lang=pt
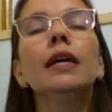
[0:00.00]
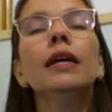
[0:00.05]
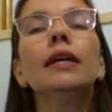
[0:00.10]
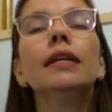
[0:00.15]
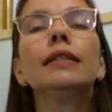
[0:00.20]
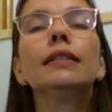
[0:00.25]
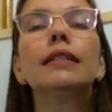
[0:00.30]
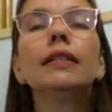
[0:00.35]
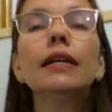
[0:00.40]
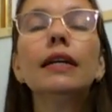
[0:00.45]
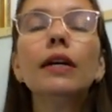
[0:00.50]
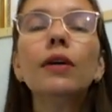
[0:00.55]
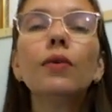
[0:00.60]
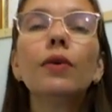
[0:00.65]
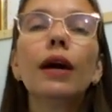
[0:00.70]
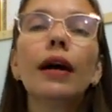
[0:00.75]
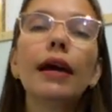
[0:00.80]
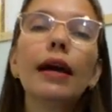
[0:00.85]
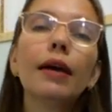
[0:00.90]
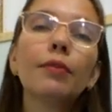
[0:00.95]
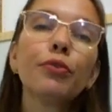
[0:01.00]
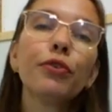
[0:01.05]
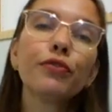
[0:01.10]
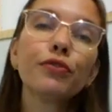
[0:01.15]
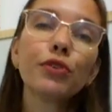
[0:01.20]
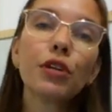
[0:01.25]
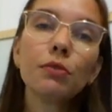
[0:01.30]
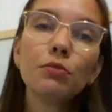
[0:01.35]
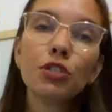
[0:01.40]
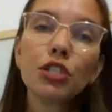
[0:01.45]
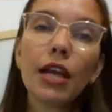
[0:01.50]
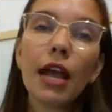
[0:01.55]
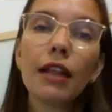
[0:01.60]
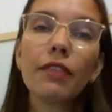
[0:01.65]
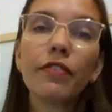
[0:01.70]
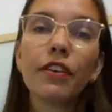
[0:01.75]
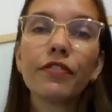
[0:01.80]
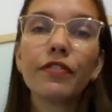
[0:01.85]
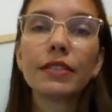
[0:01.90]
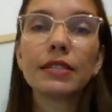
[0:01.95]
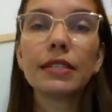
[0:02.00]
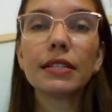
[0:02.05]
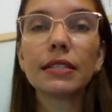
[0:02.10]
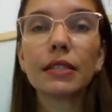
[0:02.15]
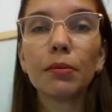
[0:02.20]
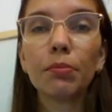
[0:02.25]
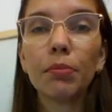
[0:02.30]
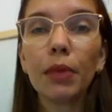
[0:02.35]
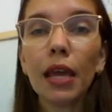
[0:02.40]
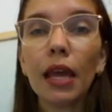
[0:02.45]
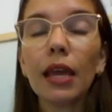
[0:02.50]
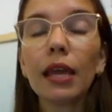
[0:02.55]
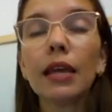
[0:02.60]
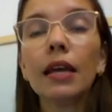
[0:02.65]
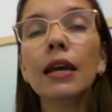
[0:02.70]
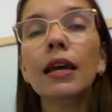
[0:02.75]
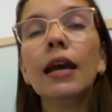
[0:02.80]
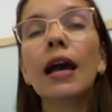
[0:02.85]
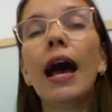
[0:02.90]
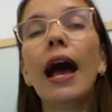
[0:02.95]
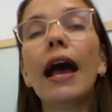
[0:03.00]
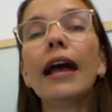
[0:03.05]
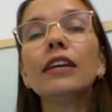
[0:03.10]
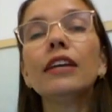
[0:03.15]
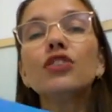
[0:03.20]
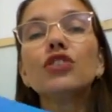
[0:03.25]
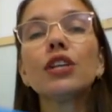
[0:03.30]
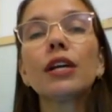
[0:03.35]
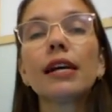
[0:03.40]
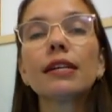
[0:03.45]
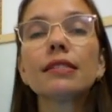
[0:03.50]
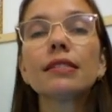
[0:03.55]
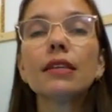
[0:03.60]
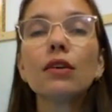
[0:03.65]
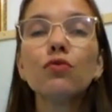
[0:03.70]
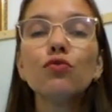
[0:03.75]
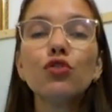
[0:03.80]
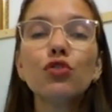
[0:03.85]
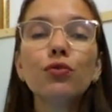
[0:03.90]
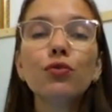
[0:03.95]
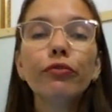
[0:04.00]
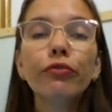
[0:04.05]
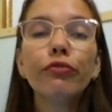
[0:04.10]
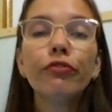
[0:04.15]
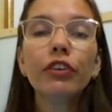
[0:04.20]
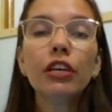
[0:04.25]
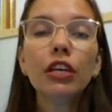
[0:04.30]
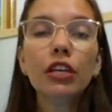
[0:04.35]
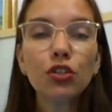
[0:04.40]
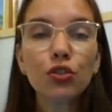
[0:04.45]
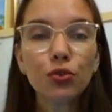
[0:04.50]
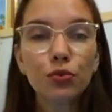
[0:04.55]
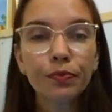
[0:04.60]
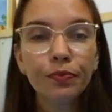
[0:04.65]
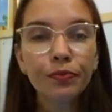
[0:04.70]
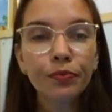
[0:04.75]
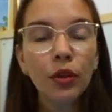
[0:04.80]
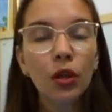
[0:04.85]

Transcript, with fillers: Então, é, a professora Michele vai fazer também a indicação de um vídeo